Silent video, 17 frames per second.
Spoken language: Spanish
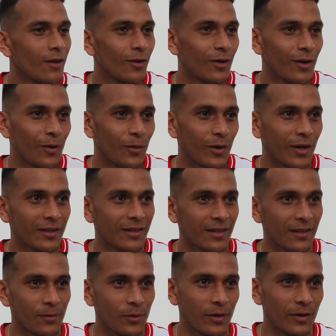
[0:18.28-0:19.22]
Hola, buenas
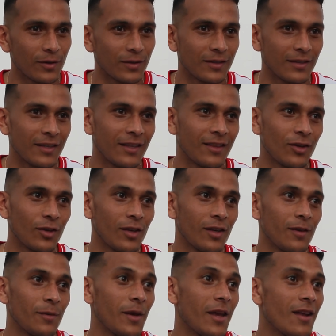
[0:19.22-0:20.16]
tardes. Bueno,
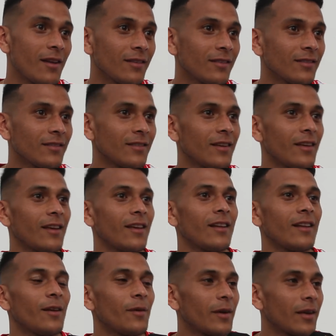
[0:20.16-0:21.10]
estoy bien,
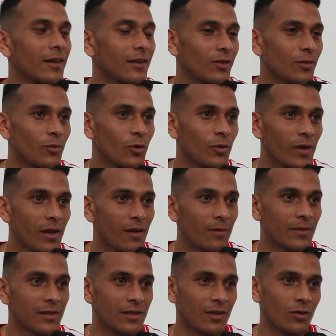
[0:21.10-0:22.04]
eh, la verdad que estoy muy
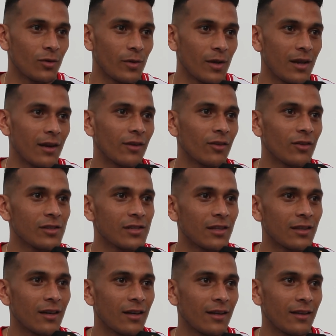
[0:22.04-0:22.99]
bien, me siento bien, la
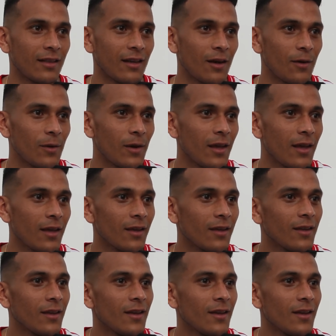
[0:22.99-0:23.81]
rodilla está estable,